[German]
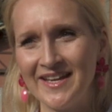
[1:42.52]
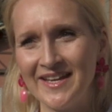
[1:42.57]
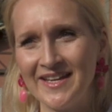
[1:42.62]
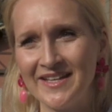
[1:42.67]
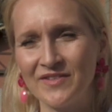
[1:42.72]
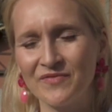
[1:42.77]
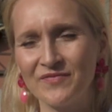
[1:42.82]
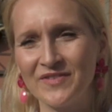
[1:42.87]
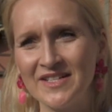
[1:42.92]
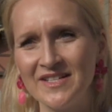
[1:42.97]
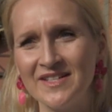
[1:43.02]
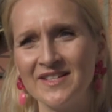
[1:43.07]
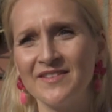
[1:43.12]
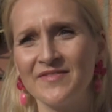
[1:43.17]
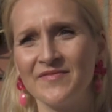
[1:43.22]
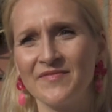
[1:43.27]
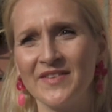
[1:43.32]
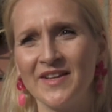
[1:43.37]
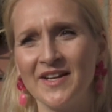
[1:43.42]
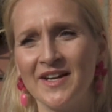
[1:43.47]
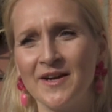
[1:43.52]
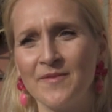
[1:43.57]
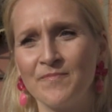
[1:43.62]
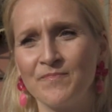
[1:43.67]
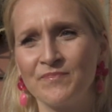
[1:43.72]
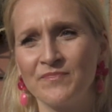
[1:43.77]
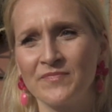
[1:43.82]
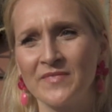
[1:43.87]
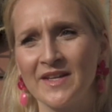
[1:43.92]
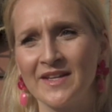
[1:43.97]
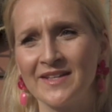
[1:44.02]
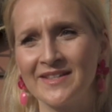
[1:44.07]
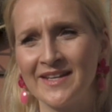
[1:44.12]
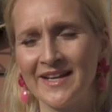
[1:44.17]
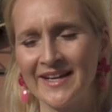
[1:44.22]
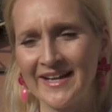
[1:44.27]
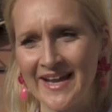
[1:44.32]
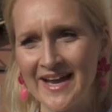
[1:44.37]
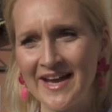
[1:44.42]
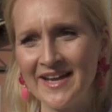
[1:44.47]
Ich will ähm,
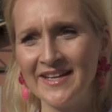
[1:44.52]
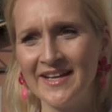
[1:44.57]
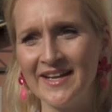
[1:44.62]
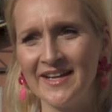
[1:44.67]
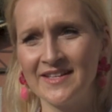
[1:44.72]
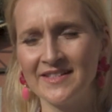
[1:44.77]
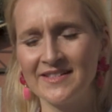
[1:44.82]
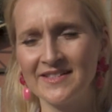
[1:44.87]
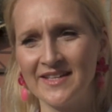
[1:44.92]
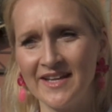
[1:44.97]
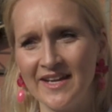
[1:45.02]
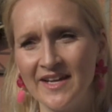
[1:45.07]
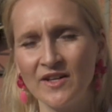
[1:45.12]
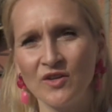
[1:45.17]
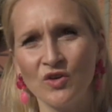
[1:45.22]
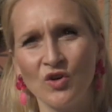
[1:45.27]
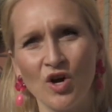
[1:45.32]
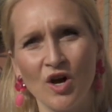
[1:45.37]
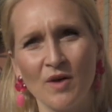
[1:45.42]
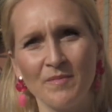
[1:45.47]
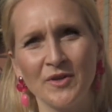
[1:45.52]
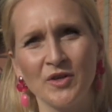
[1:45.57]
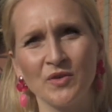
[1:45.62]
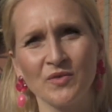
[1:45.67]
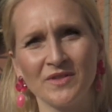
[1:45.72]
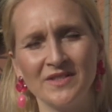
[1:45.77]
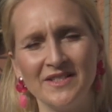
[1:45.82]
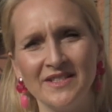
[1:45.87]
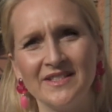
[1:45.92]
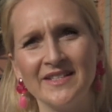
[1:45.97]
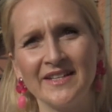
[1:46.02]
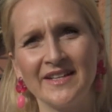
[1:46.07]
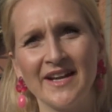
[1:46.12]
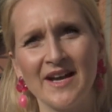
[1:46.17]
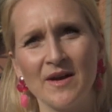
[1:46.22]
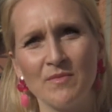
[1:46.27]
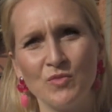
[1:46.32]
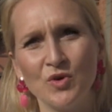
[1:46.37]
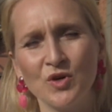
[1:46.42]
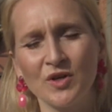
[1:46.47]
da gerne entgegenkommen und die Dinge
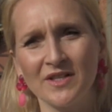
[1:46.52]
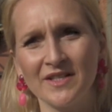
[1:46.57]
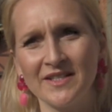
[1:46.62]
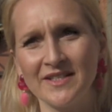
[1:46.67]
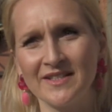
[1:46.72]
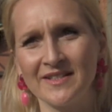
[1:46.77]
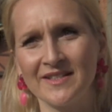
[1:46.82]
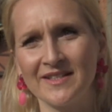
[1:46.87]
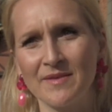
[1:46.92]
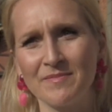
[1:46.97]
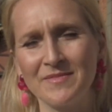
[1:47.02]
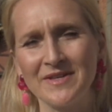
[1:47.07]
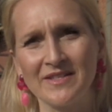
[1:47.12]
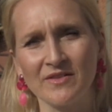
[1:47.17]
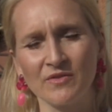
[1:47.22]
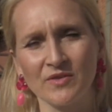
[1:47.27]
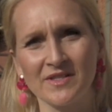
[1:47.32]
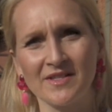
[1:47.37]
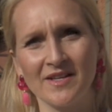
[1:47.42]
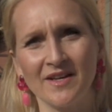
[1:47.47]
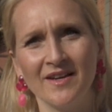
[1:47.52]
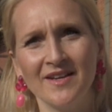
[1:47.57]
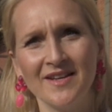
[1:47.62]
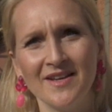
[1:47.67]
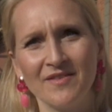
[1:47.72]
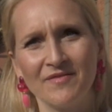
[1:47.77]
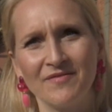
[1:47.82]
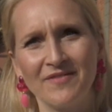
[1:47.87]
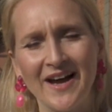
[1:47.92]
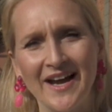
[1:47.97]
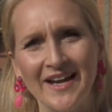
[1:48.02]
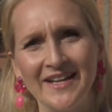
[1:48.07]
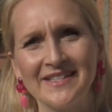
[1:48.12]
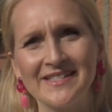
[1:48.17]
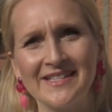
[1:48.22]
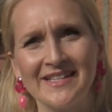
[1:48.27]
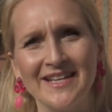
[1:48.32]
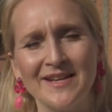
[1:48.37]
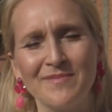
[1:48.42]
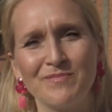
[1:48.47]
ermöglichen, damit unser
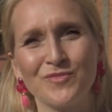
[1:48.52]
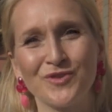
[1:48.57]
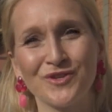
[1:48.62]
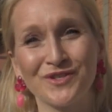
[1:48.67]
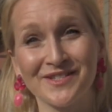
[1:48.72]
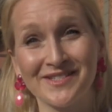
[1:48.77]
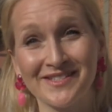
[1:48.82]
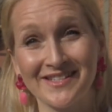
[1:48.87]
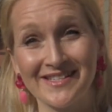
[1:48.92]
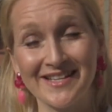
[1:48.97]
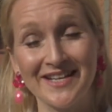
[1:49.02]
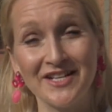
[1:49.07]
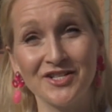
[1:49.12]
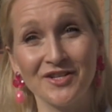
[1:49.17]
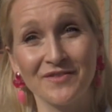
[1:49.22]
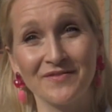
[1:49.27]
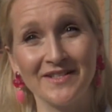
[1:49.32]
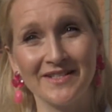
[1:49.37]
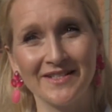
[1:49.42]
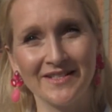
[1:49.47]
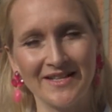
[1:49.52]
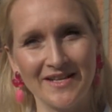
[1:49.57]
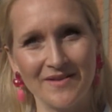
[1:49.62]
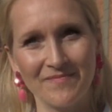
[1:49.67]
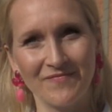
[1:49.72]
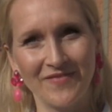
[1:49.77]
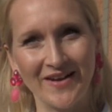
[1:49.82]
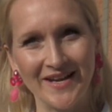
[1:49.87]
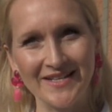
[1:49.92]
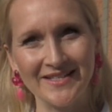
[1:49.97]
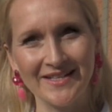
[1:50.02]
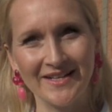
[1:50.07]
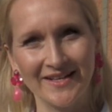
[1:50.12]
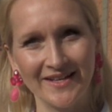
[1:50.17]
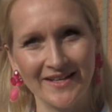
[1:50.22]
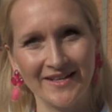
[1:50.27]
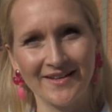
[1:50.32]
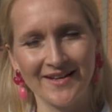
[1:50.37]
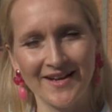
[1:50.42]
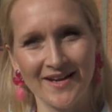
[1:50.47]
Vereinsleben und das gesellschaftliche Leben
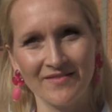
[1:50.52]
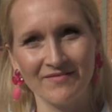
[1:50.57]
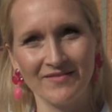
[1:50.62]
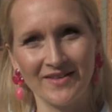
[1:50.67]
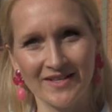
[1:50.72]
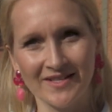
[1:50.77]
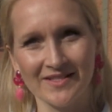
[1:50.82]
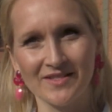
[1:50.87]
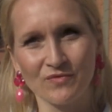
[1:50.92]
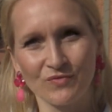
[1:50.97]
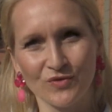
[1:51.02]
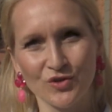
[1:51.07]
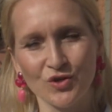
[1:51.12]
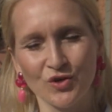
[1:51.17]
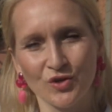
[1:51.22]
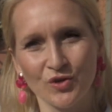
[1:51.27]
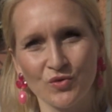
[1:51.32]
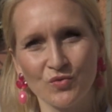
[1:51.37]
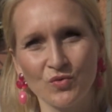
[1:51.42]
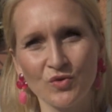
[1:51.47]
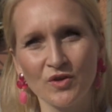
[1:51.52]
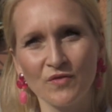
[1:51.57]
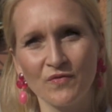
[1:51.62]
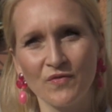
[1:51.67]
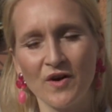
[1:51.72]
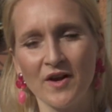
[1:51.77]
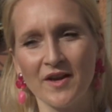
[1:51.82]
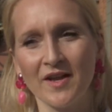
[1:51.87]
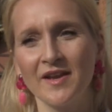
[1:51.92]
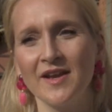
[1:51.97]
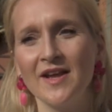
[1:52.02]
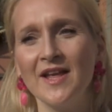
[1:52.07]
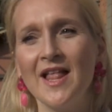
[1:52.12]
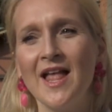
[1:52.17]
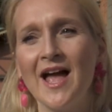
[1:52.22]
weitergehen kann, weil da sind wir schon genug gefordert.